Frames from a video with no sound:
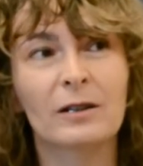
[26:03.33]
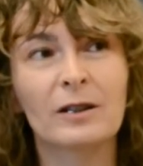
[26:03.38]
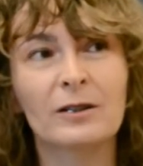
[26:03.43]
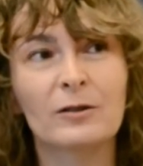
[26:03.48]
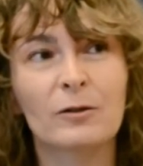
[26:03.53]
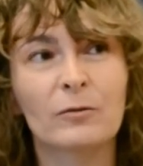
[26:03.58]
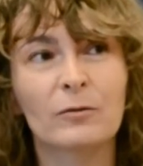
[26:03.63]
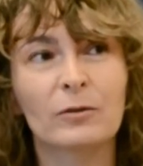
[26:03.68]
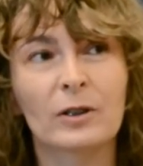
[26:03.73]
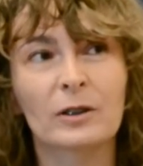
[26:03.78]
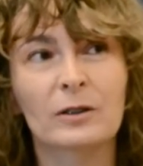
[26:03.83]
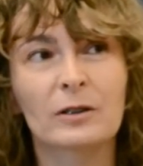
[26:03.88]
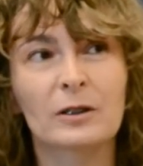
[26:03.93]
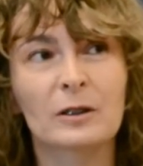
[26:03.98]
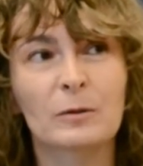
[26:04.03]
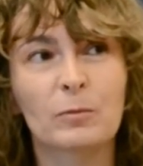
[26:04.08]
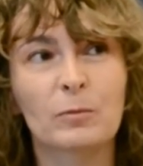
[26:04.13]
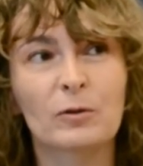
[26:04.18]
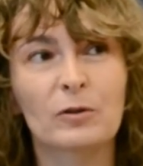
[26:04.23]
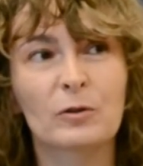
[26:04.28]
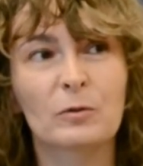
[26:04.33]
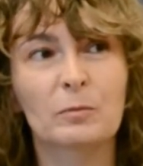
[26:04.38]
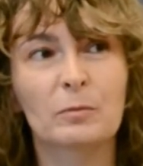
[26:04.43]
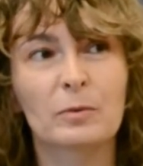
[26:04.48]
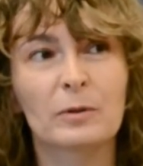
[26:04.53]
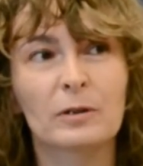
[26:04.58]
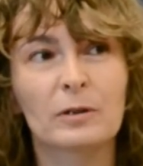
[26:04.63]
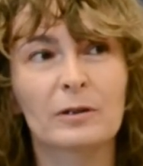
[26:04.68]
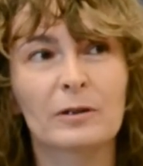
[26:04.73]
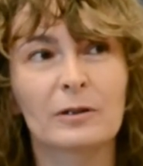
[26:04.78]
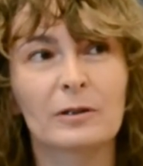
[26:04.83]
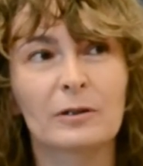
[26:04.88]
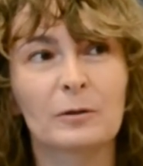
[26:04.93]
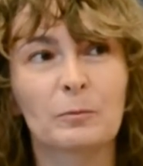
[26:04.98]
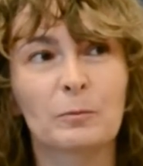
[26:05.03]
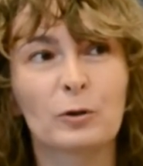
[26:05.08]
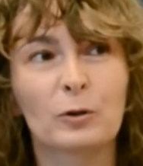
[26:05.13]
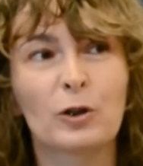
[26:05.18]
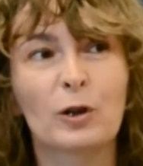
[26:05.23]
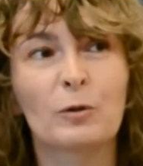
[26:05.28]
nie są w jakiś sposób y,
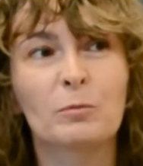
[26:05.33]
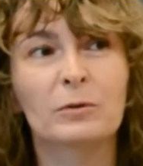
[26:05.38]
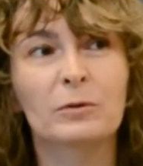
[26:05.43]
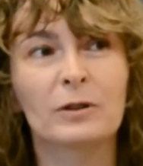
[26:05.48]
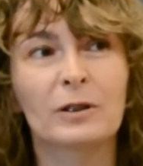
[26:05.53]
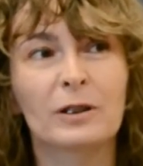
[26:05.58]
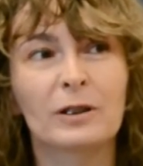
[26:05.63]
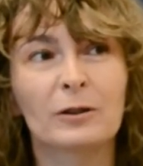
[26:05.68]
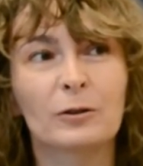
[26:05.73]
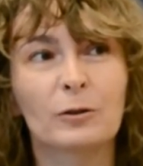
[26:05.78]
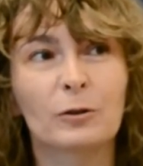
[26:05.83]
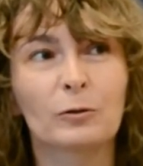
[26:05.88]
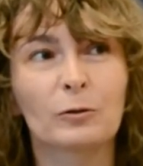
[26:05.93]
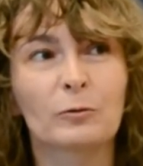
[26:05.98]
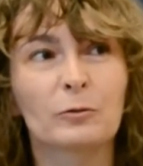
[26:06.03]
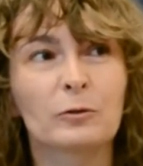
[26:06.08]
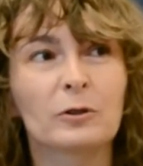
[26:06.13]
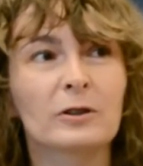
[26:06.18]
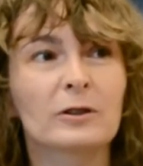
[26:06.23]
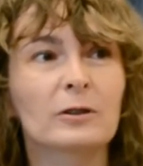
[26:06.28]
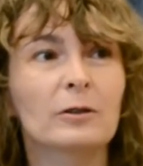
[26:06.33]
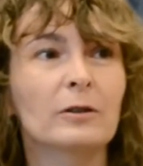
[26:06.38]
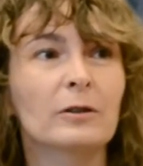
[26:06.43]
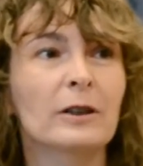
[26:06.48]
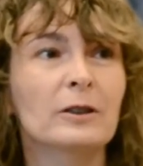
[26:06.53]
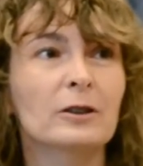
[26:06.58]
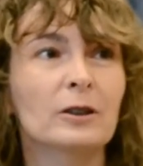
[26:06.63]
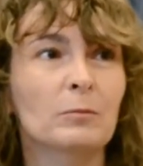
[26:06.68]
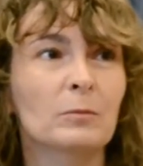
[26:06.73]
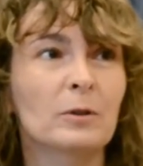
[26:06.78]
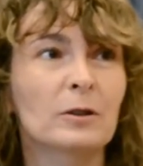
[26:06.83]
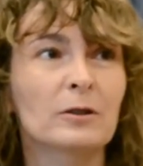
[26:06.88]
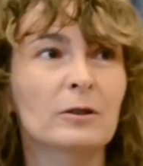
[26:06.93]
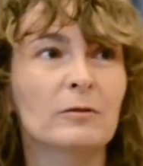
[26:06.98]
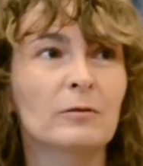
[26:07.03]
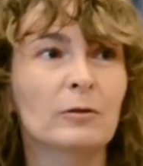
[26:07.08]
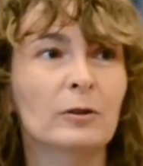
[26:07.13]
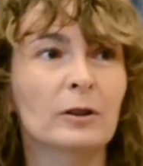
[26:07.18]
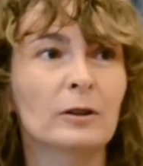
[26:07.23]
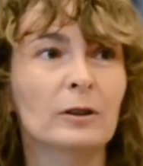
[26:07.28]
podobne do dwudziestolecia
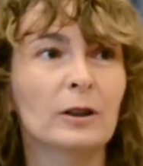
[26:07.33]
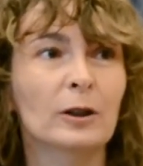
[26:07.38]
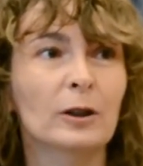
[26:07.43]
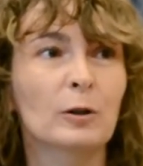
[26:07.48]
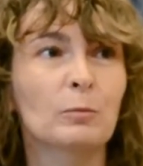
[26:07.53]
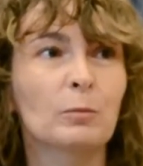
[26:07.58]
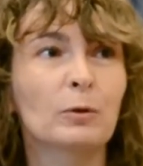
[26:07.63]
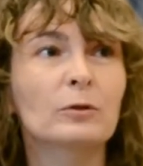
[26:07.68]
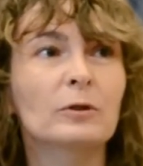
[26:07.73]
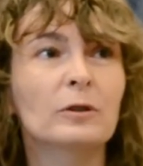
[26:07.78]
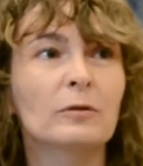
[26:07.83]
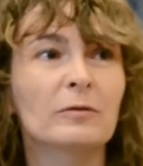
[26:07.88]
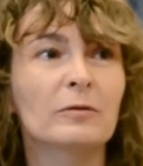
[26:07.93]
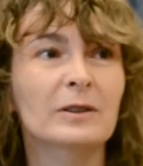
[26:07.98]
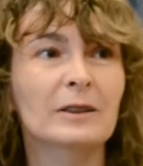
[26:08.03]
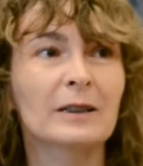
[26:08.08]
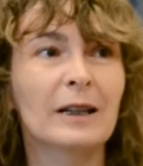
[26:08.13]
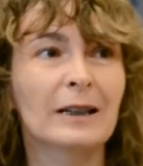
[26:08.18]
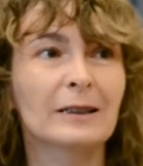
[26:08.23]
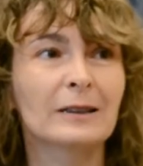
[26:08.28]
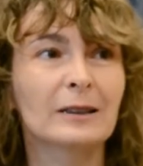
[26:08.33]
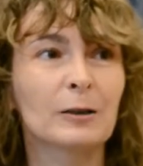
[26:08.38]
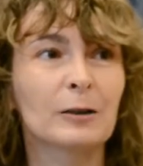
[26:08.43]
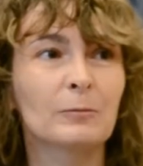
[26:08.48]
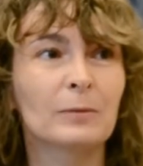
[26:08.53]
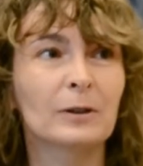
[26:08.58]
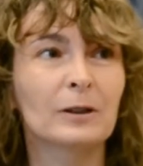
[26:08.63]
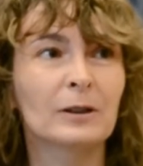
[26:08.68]
międzywojennego pod tym względem?